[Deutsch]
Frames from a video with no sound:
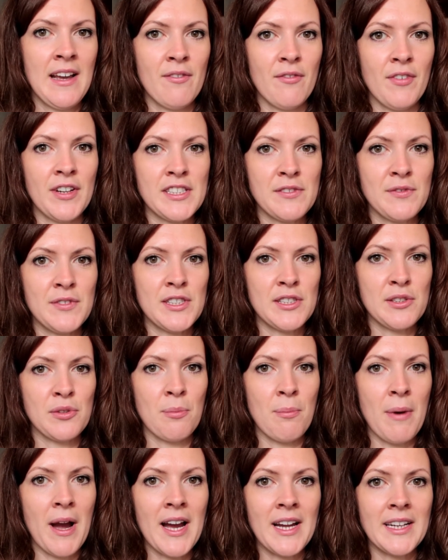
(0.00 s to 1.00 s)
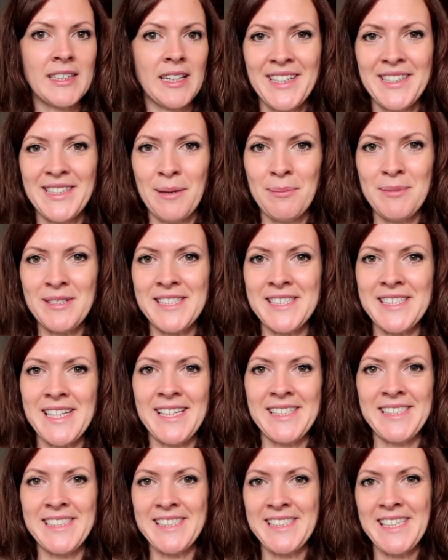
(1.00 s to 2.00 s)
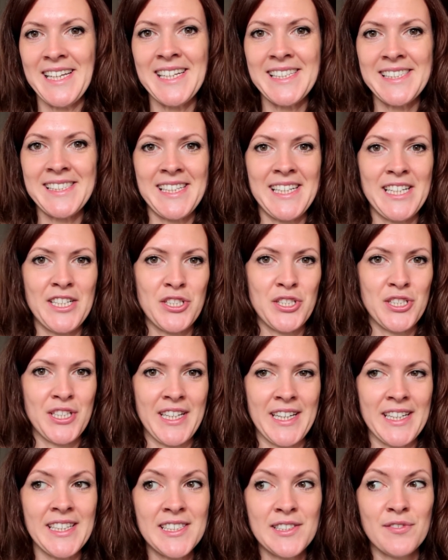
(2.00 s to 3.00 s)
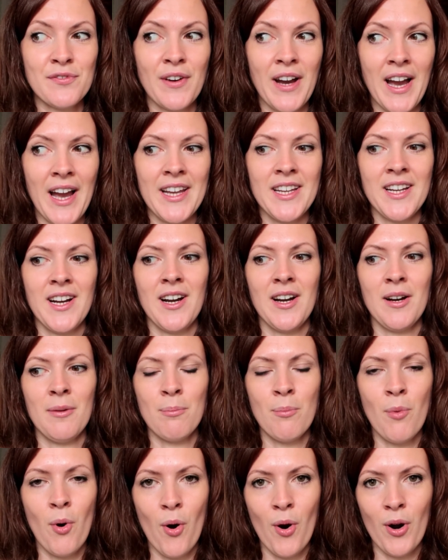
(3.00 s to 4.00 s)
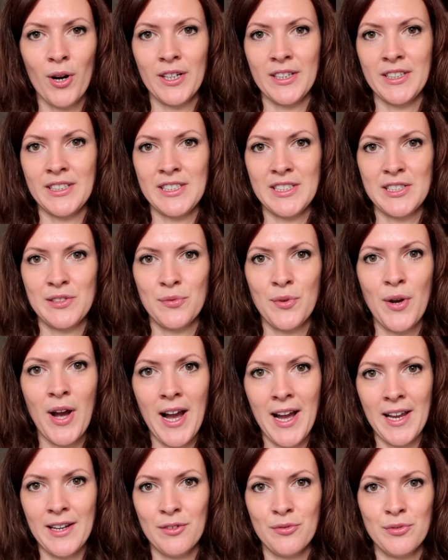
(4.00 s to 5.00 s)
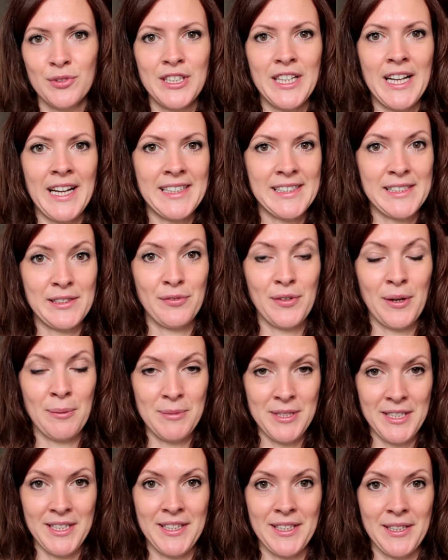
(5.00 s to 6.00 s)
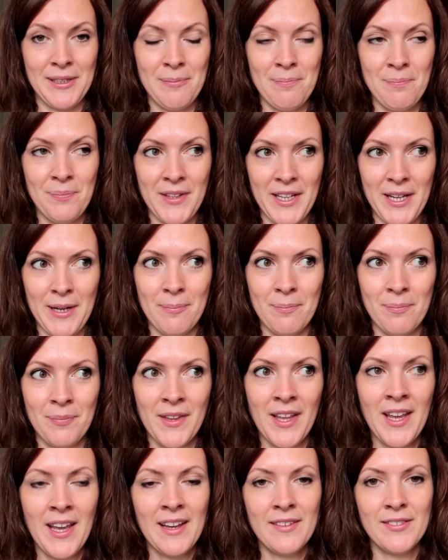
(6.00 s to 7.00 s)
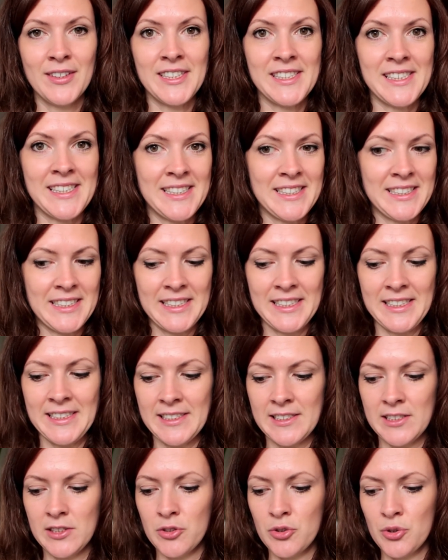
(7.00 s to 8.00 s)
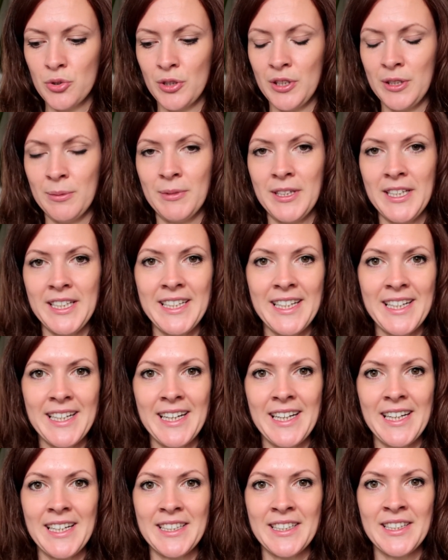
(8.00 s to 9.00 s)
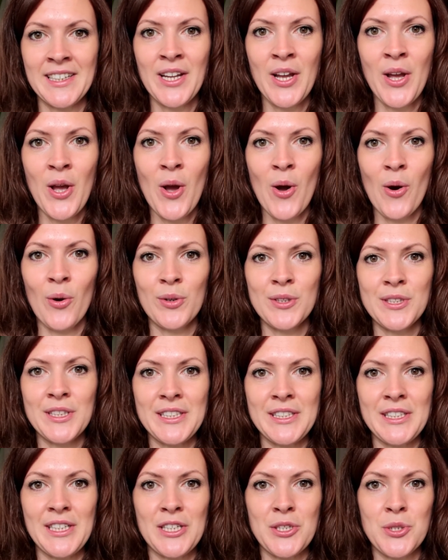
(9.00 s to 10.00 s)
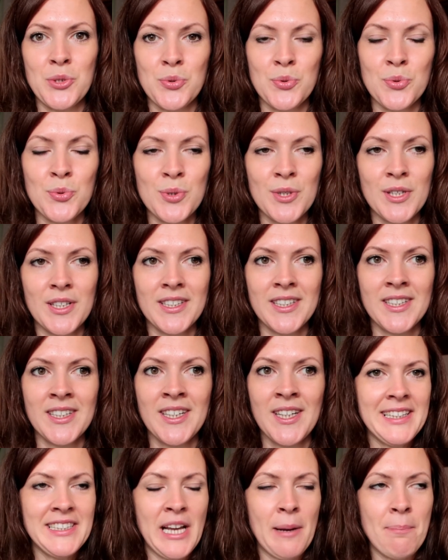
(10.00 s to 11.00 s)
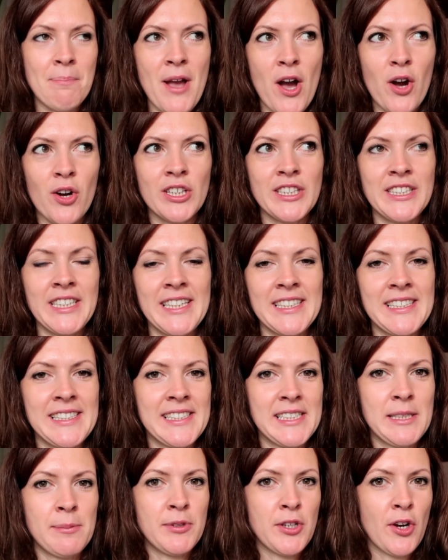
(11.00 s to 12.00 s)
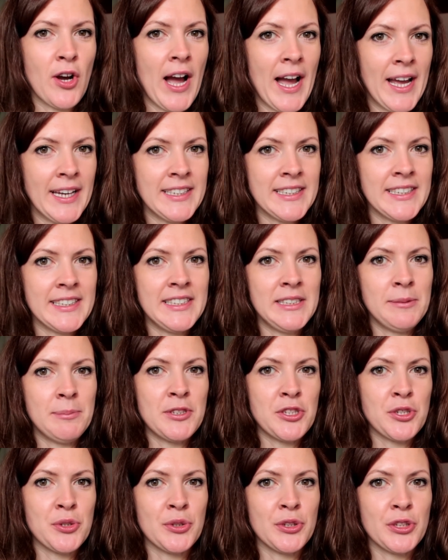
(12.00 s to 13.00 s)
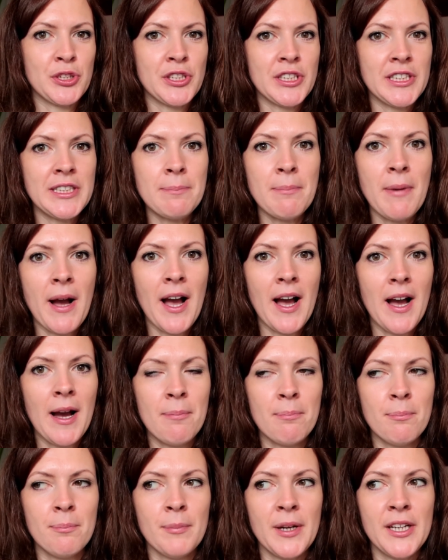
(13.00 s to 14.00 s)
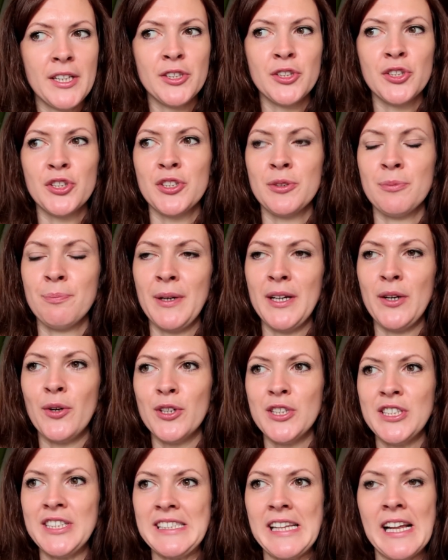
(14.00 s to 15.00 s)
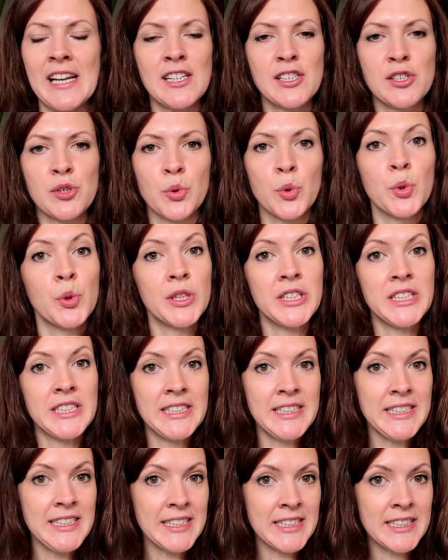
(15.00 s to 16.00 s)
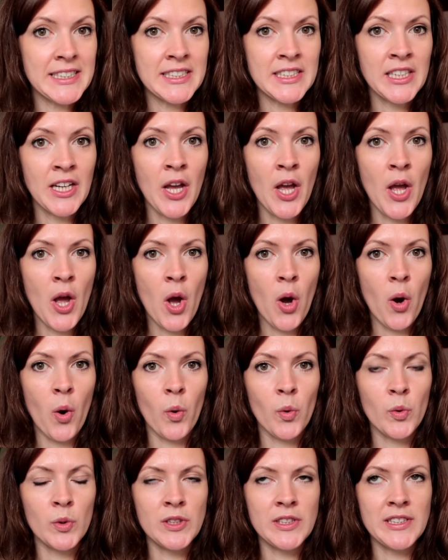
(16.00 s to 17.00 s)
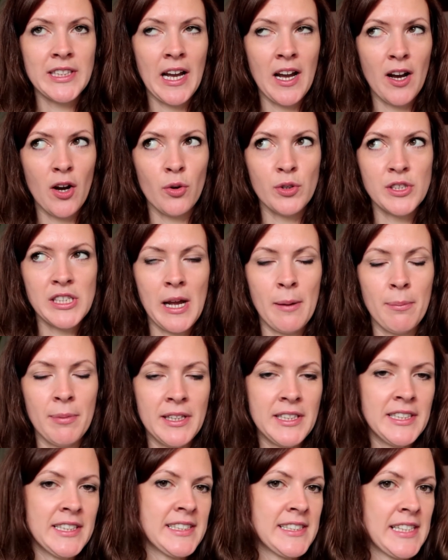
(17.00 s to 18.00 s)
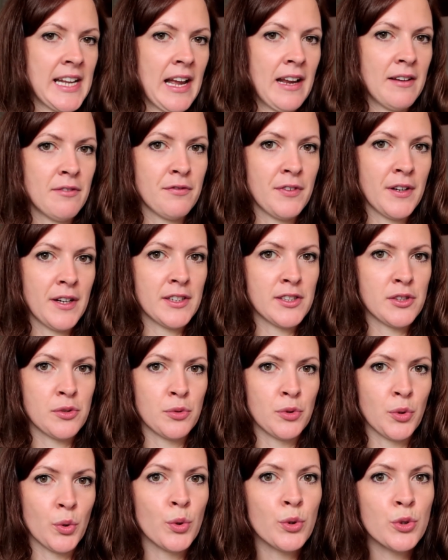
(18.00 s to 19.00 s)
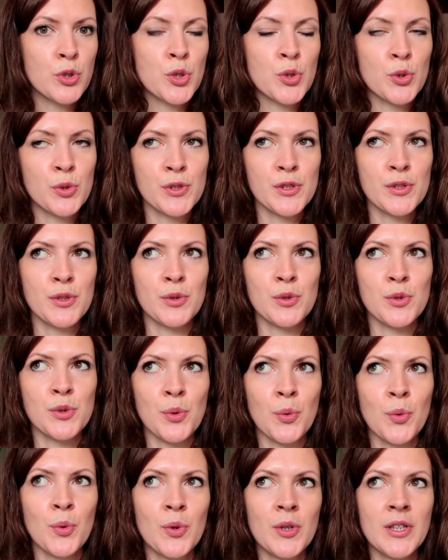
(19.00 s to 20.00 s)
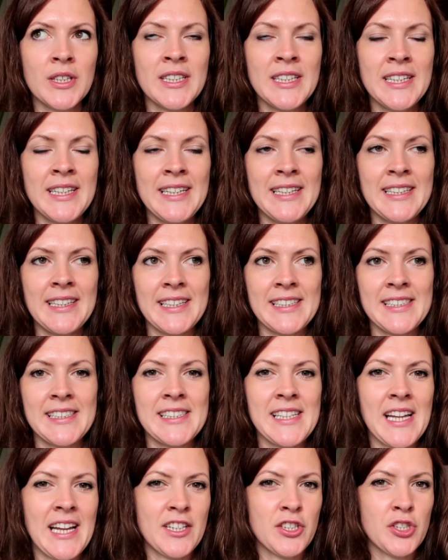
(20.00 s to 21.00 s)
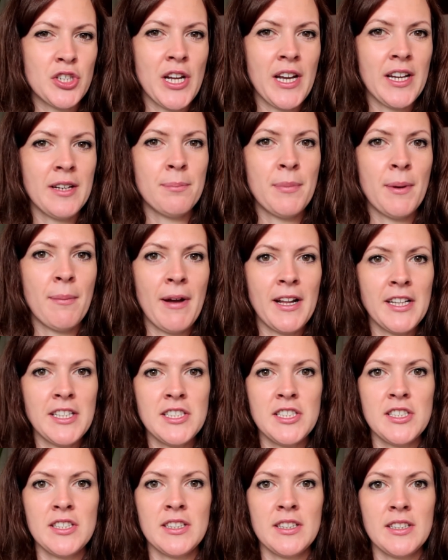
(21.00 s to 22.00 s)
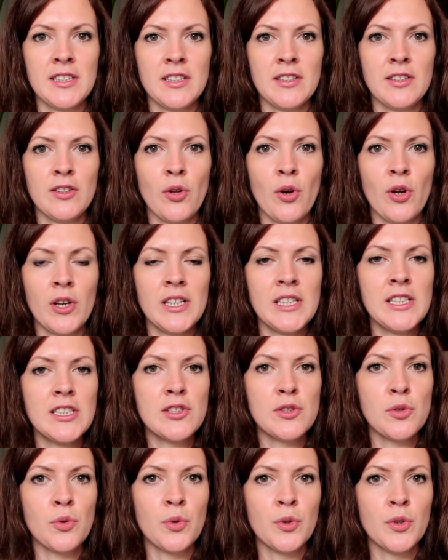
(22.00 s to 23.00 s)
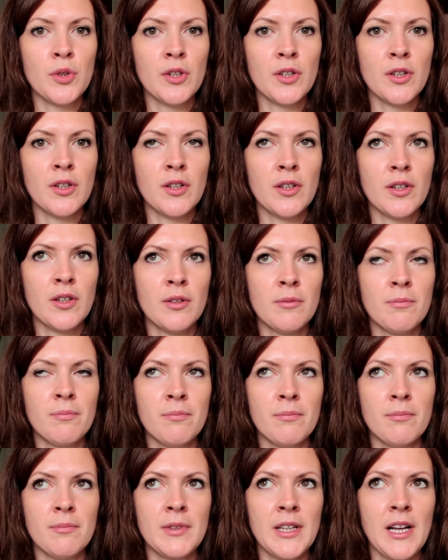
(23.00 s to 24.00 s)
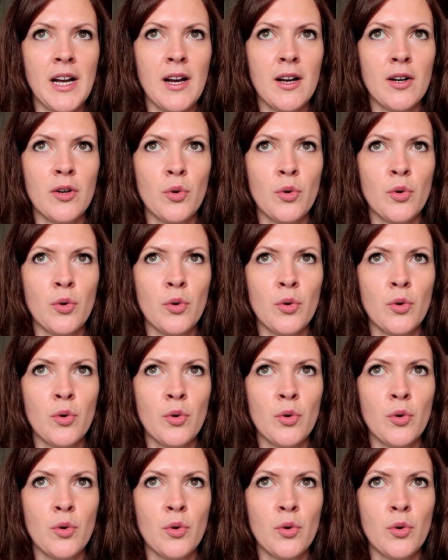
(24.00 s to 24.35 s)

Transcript: was wir so machen, damit es ein sehr, sehr stressfreier Morgen ist für alle, für die ganze Familie. Ja, wie gesagt, die Kinder sind schon im Kindergarten und in der Schule. Ich habe mir auch gedacht, es gibt auch einige, die mir schon geschrieben haben, Mensch, bei euch ist alles so routiniert und daraus habe ich jetzt einfach so einen Rückschluss gezogen, dass es anscheinend bei manchen noch nicht so eine ja,